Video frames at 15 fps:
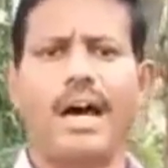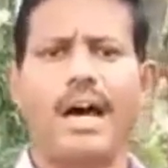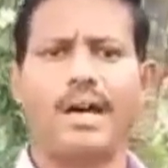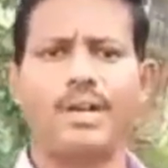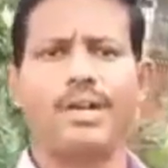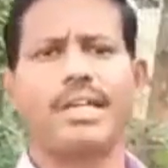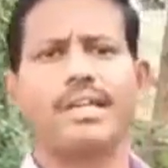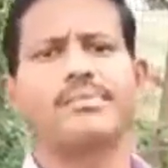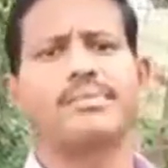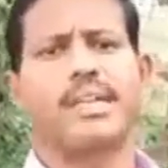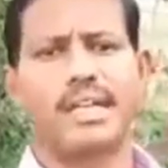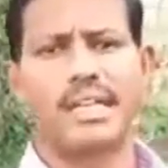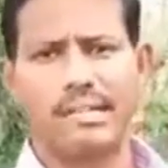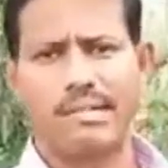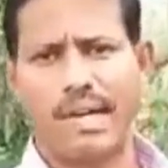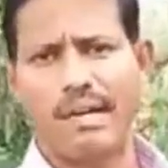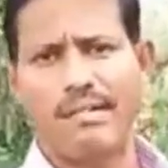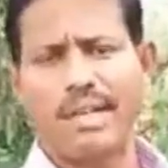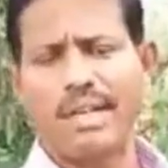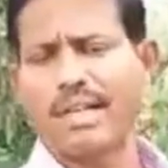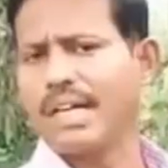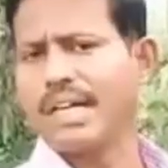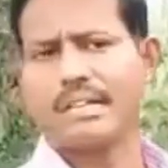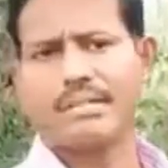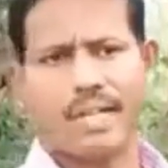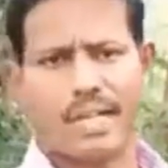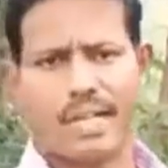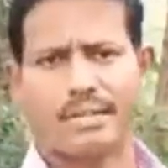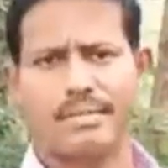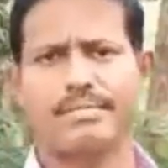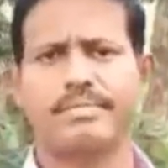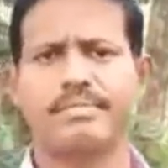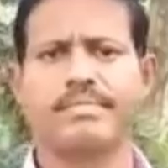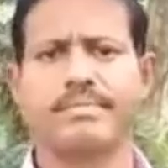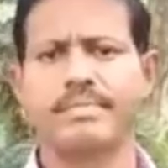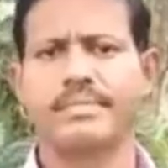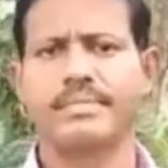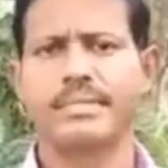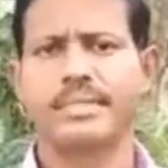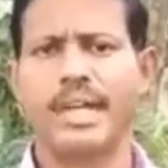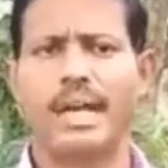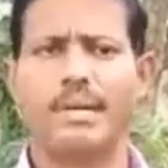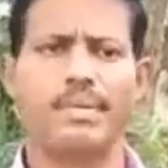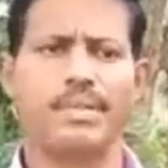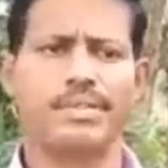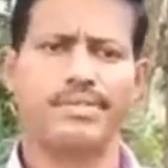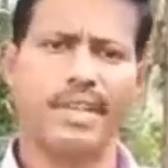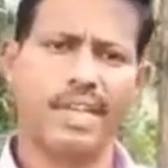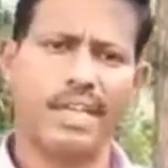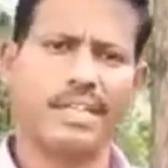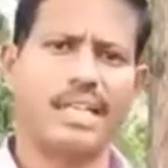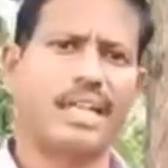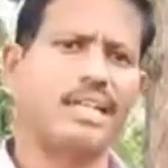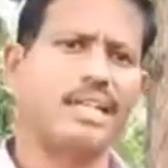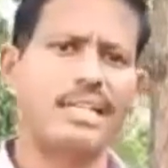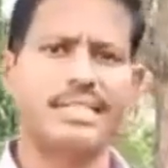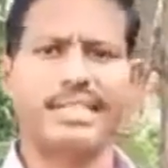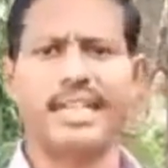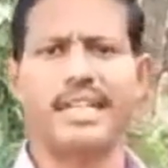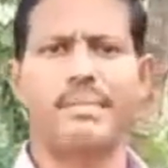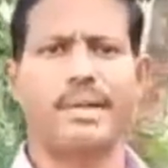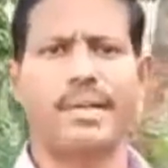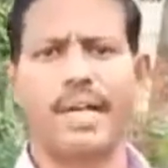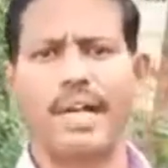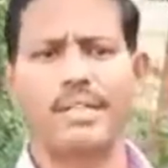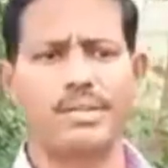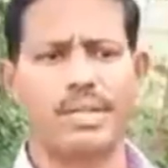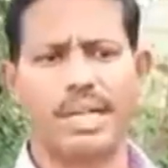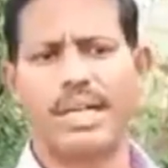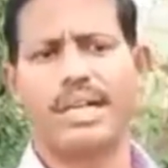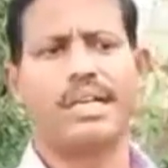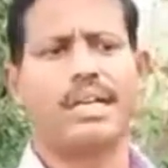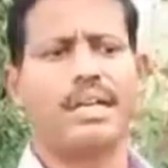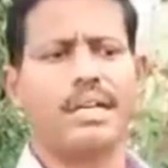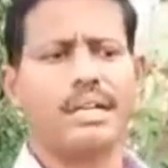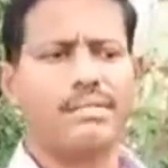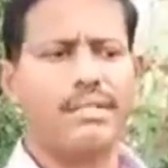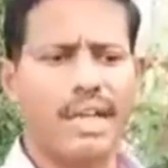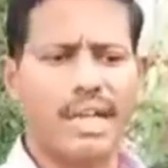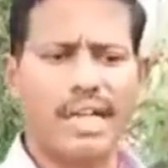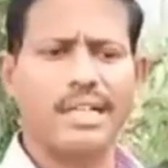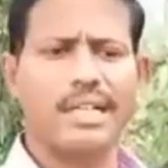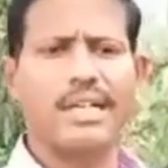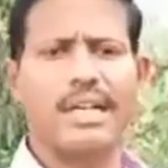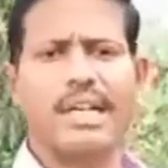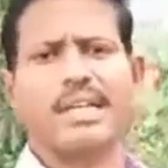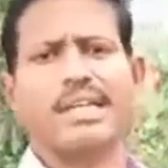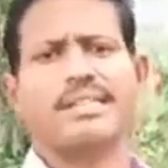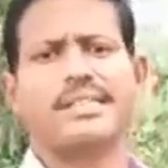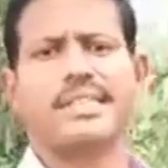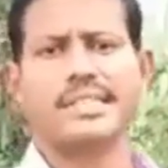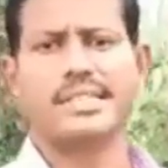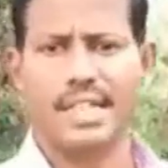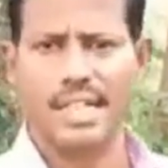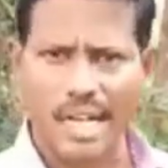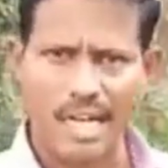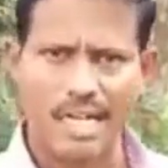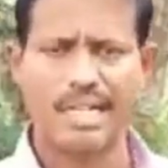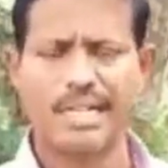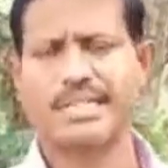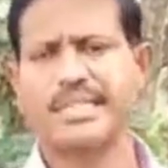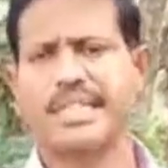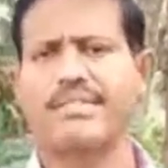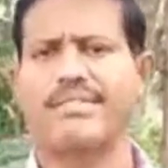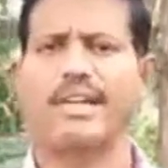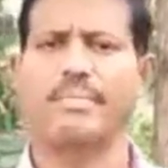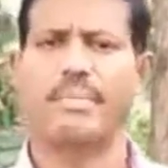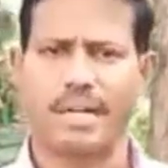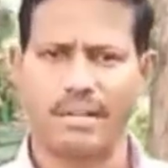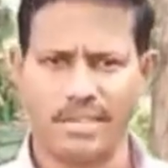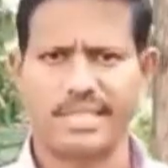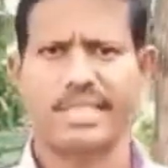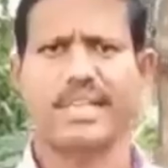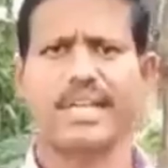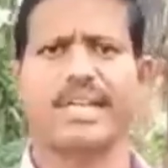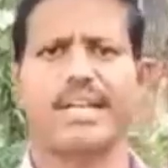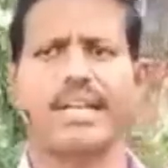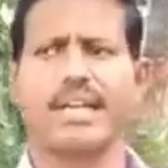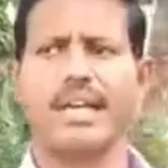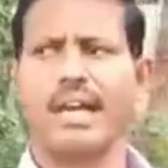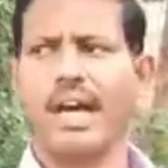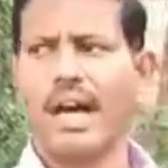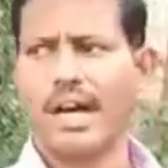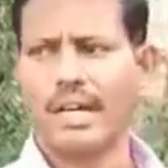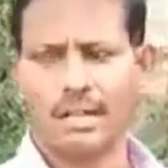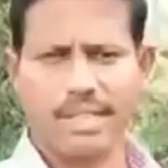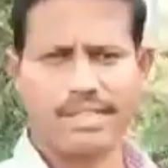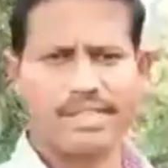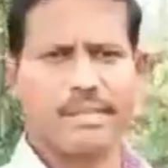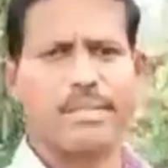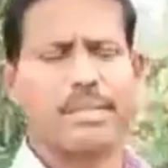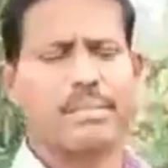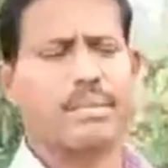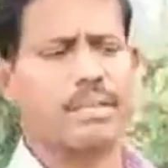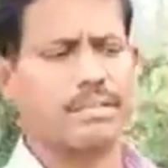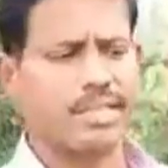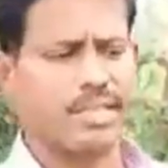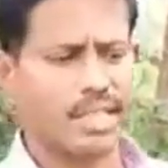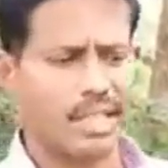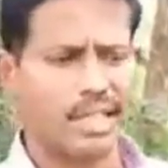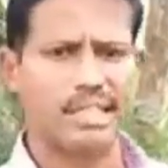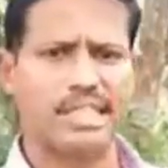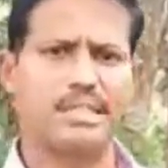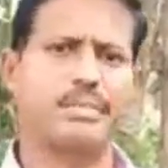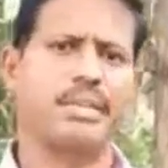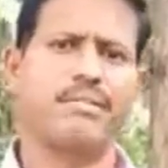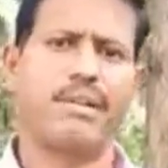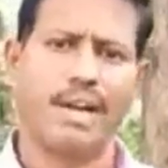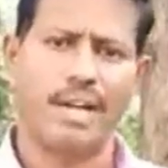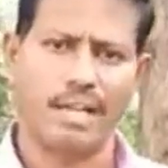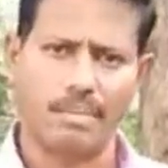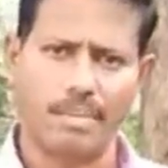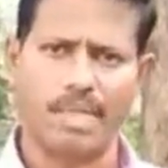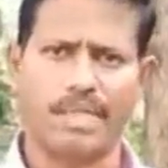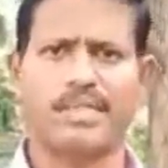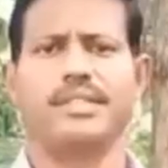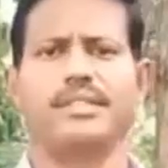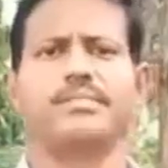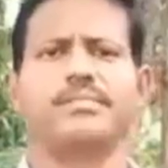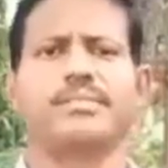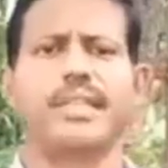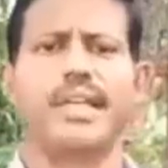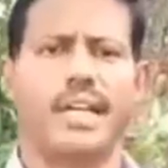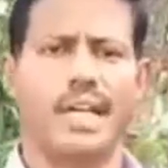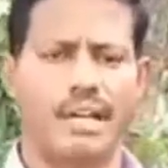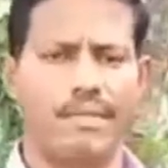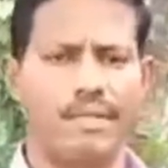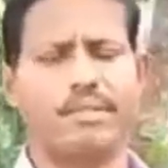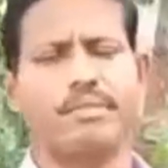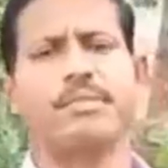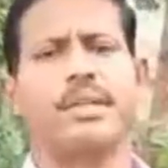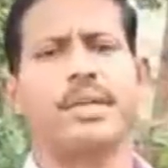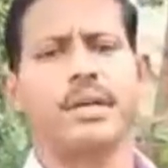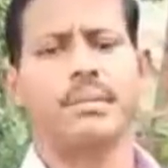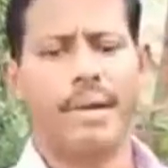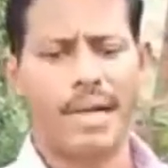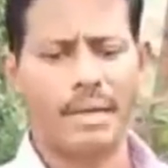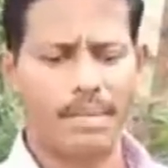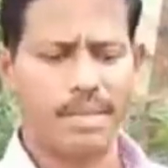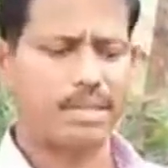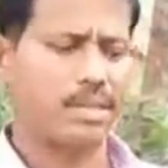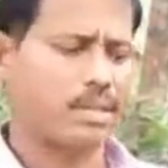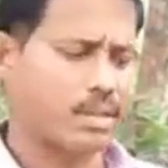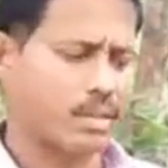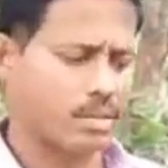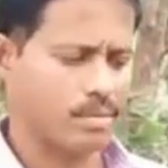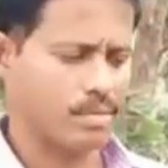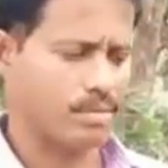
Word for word: ஆரோக்கியம் சார்ந்த வாழ்வியலுங்கிறது வேறு அப்போ வேறு ஏதாவது நிகழ்ச்சிகளில் பண்ணாலும் கூட வீட்டில் நடக்கிற சின்ன சின்ன நல்ல நிகழ்ச்சிகள் வழிபாடு விஷயங்கள் ஆரோக்கியம் சம்மந்தப்பட்ட விஷயங்களுக்கு இந்த மாதிரி வாழைப்பழத்தையும் தேங்காவையும் பயன்படுத்தணும்